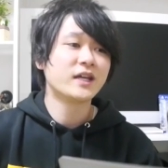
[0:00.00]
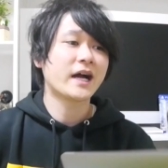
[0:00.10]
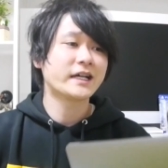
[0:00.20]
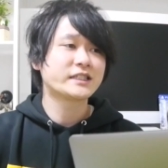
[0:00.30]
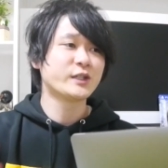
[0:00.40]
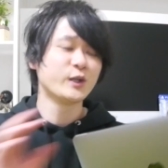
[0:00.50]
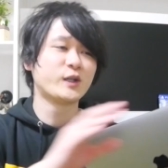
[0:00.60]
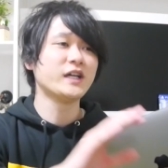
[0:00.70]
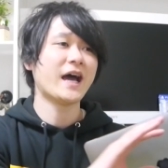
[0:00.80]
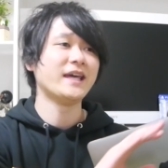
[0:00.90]
2ヶ月
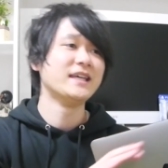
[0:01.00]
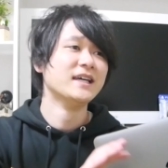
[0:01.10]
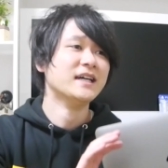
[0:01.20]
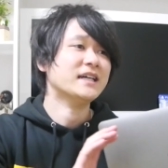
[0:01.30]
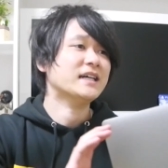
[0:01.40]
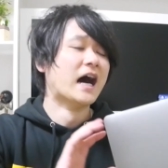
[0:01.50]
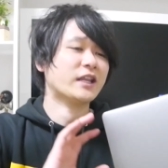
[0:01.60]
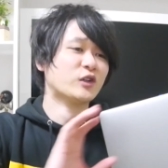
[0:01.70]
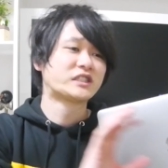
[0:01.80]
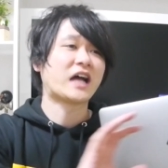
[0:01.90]
ぐらい、
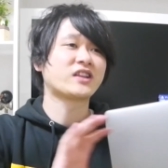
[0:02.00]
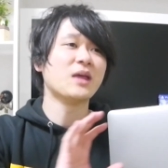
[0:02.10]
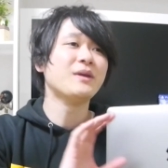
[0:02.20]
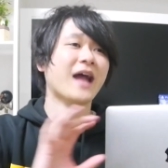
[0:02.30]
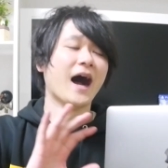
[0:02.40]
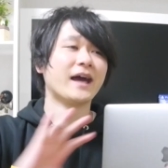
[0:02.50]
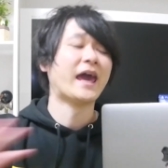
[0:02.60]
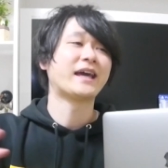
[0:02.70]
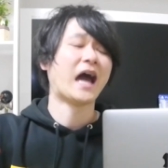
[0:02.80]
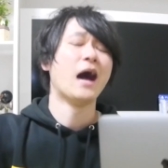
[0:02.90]
あの、使ってみた結